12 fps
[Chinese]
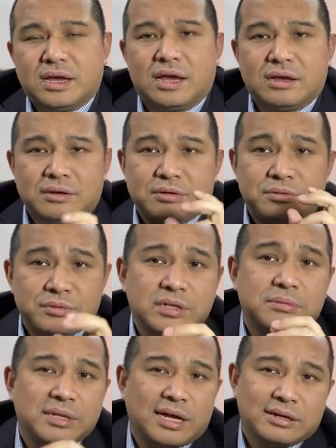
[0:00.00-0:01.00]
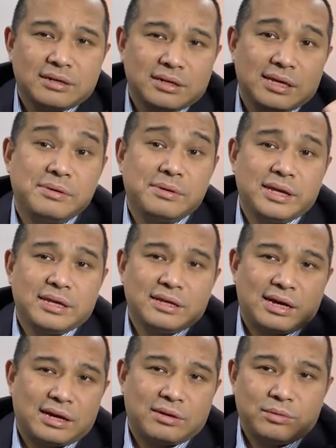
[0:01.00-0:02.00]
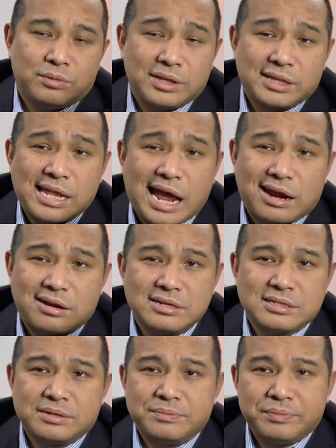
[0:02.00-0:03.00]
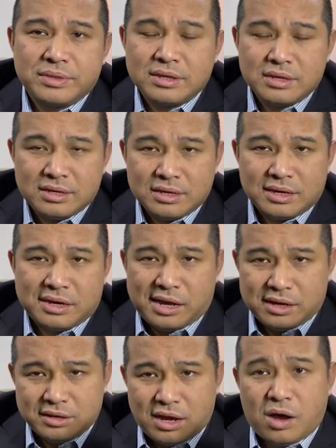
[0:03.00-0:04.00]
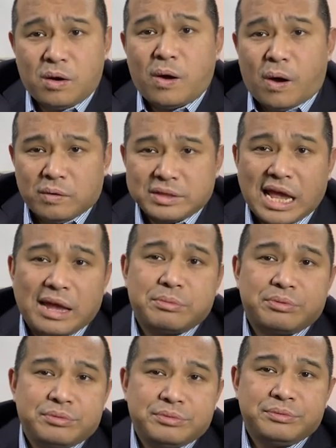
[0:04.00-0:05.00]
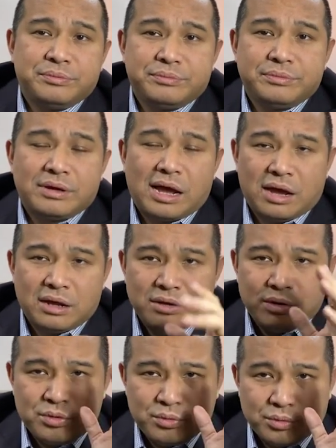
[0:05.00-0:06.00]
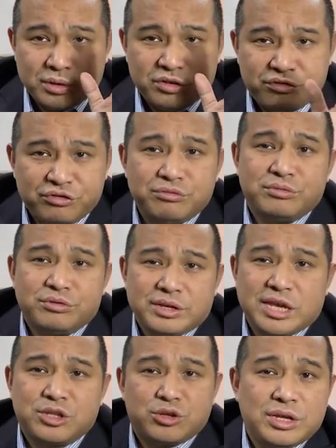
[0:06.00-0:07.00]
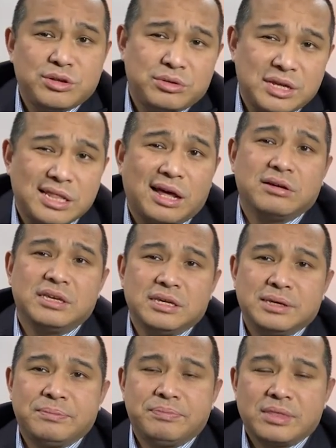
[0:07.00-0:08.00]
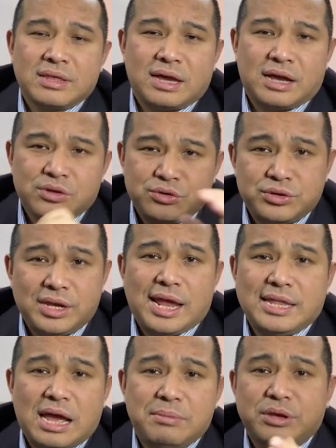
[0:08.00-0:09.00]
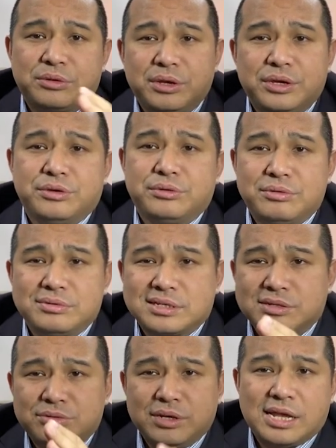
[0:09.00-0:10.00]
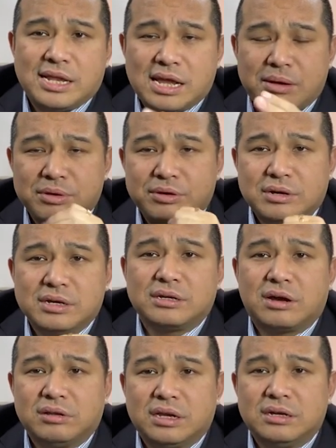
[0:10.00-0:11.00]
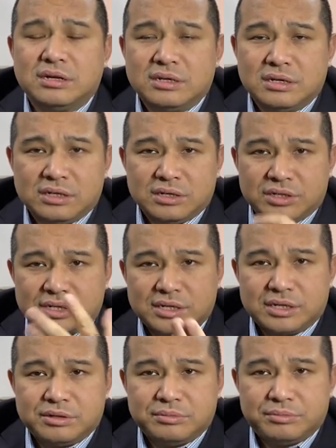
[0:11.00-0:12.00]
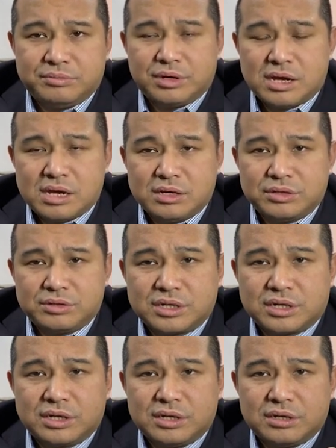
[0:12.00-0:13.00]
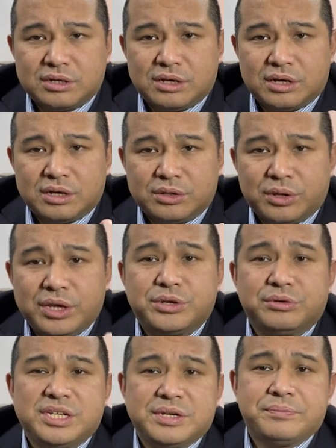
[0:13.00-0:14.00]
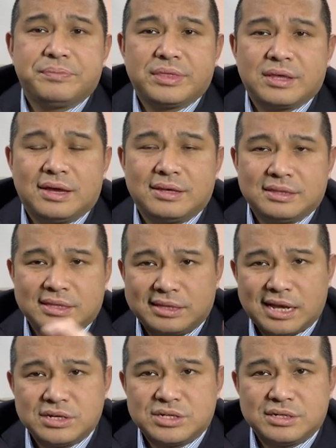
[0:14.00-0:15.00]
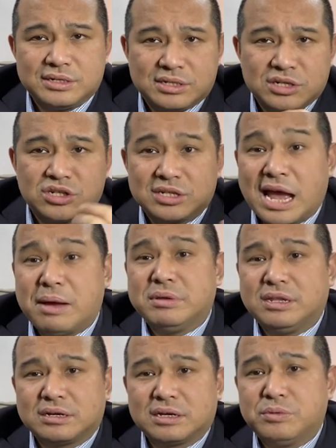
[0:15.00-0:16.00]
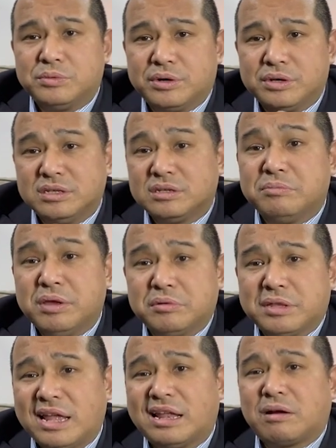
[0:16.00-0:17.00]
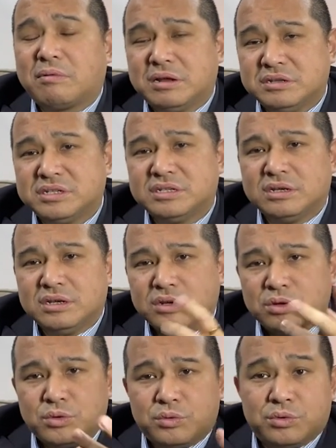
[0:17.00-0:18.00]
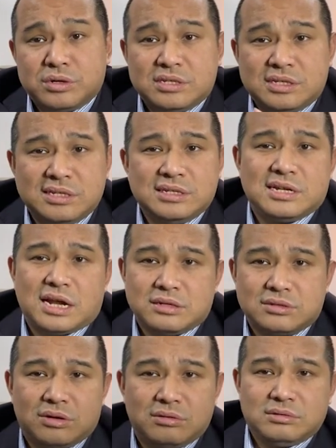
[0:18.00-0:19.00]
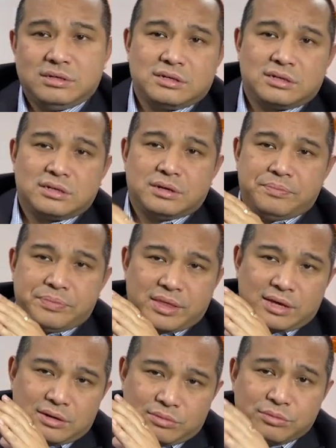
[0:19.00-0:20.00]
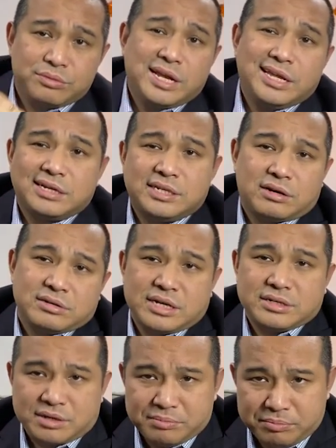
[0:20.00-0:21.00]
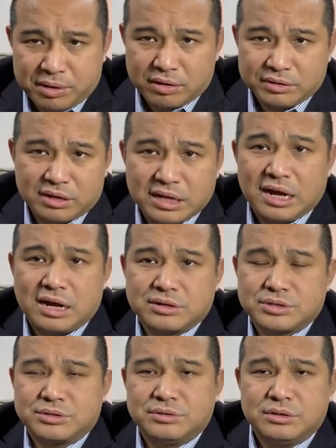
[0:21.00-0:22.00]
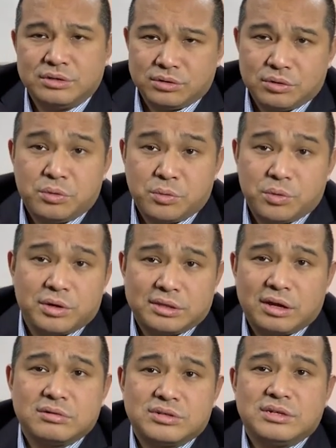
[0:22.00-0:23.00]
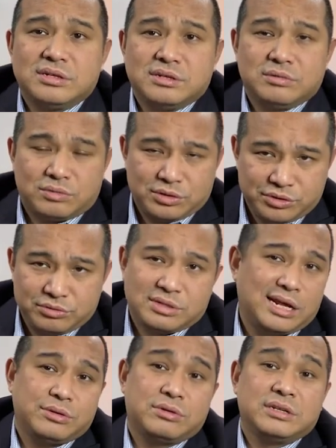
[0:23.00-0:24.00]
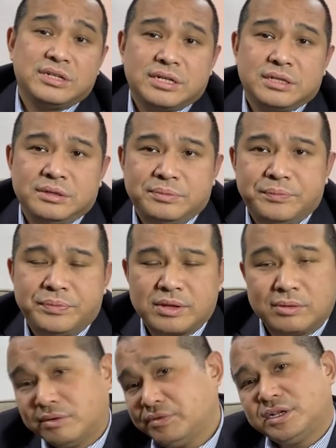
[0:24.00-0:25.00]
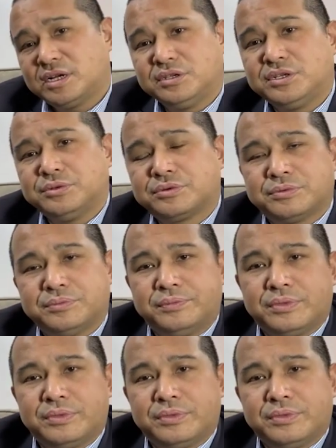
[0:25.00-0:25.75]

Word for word: 啊！为什么呢？因为啊，我的大儿子啊嗷嗷待哺啊，我的父母也垂垂老矣啊。虽然他们有退休工资，虽然他们有很高的这个啊这个呃退休金啊，但是这是他们的，跟我已经没有太大关系。我既然从一个五类的小县城跑到了杭州，我到这里我就是来赚钱的，我非常清楚。